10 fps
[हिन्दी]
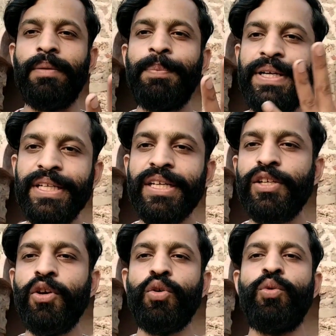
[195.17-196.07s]
पी टी आई की
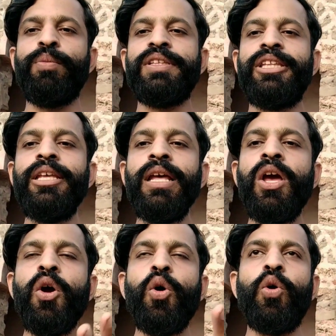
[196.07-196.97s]
हुकूमत थी
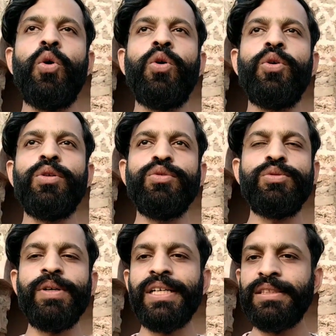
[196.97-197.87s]
और
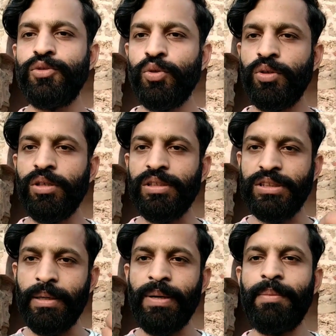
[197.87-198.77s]
उस वक्त जो
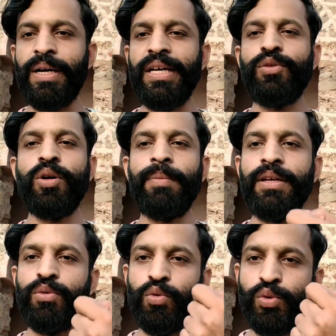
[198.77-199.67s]
जब हम आए तो हमें
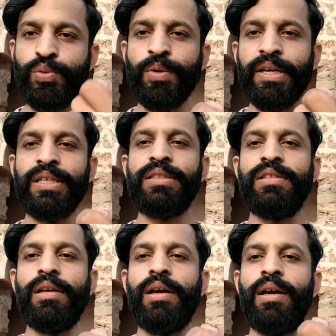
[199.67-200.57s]
उस
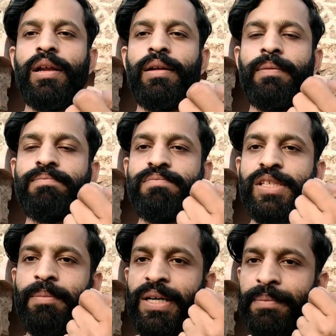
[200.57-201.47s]
वक्त
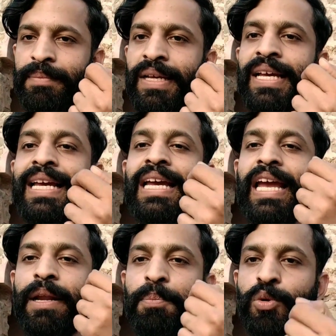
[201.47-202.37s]
जब हम
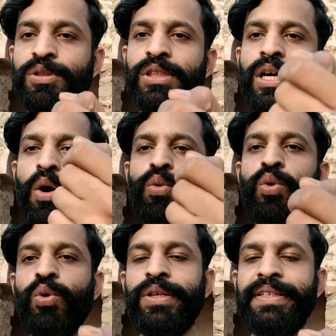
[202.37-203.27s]
एयरपोर्ट से आउट
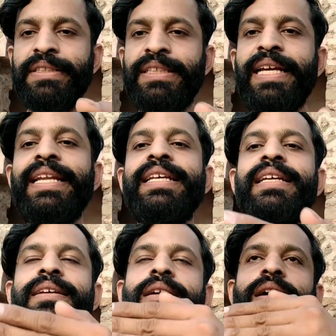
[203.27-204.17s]
हो रहे थे यानी कि